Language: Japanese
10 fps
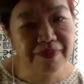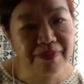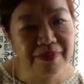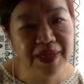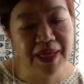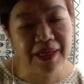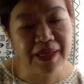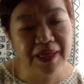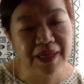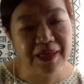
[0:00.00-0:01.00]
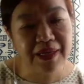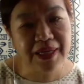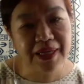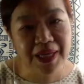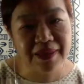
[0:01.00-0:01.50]
きっかけとなっ
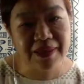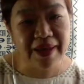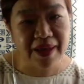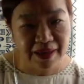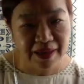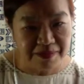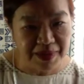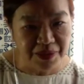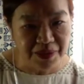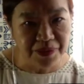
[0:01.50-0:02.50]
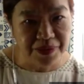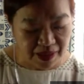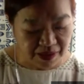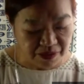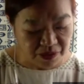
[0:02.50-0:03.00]
て、まあ、日本にこの、ま
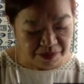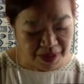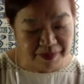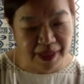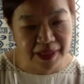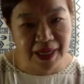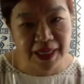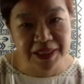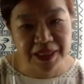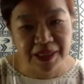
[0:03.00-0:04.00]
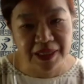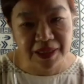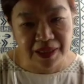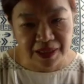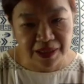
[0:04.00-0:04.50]
あ、メディアリテラシーという
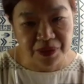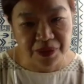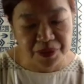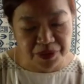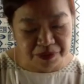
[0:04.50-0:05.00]
ものを、